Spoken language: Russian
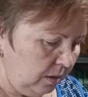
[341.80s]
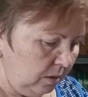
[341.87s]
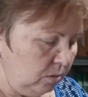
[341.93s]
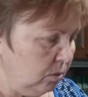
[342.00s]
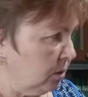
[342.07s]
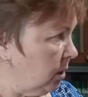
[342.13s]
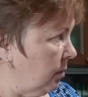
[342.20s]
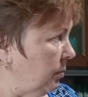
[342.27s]

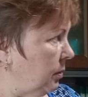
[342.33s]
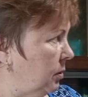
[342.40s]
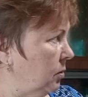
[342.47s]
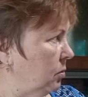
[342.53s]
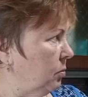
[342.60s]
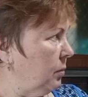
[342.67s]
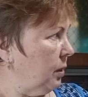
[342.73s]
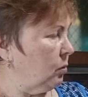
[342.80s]
Юля там
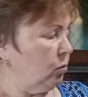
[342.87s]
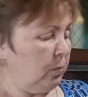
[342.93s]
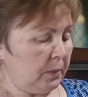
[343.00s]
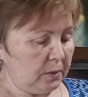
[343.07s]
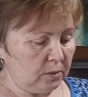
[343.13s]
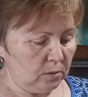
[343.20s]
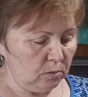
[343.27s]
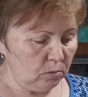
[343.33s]
меня тут
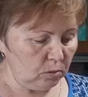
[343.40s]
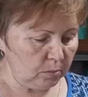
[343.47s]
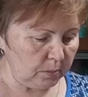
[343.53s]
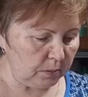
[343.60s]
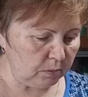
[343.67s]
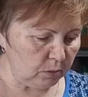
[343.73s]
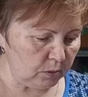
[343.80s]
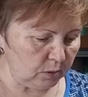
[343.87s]
проснулась,
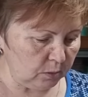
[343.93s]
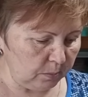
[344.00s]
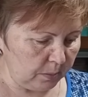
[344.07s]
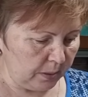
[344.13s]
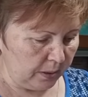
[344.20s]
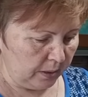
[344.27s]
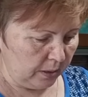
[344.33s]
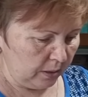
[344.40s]
приводит себя в
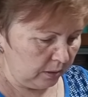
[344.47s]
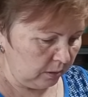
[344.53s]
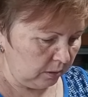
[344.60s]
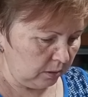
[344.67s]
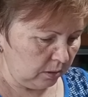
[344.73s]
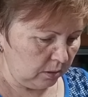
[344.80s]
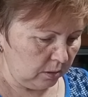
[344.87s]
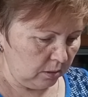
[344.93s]
порядок.
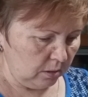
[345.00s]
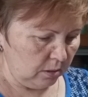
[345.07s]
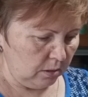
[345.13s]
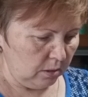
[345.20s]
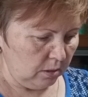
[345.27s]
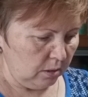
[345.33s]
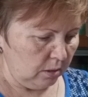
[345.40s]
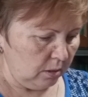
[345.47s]

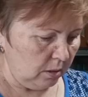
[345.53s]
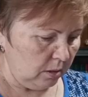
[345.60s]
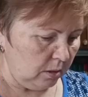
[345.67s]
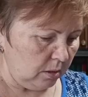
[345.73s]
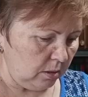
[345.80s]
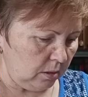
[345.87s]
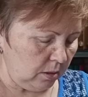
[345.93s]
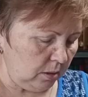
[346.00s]

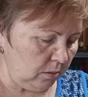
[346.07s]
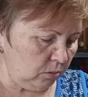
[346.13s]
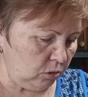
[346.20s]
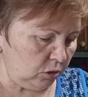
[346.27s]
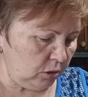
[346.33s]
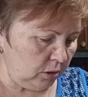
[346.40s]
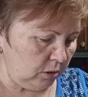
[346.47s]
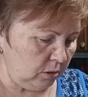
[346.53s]
А я
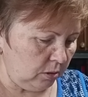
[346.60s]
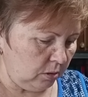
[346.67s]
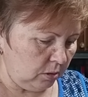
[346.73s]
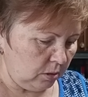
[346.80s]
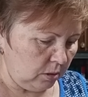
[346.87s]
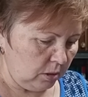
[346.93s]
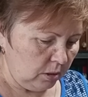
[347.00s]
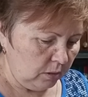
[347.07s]
уже
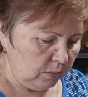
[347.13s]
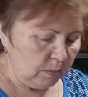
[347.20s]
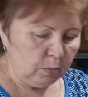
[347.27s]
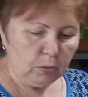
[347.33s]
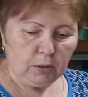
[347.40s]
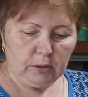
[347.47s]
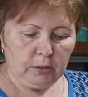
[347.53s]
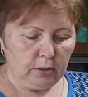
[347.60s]
две
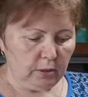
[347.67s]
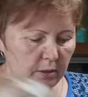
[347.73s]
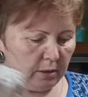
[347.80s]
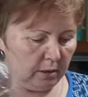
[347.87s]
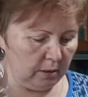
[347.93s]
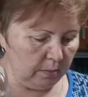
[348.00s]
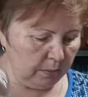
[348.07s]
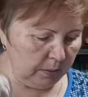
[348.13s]
буханки
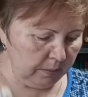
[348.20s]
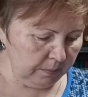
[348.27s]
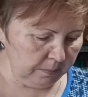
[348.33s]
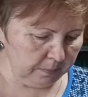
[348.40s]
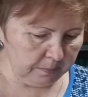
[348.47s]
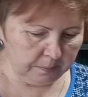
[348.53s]
хлеба,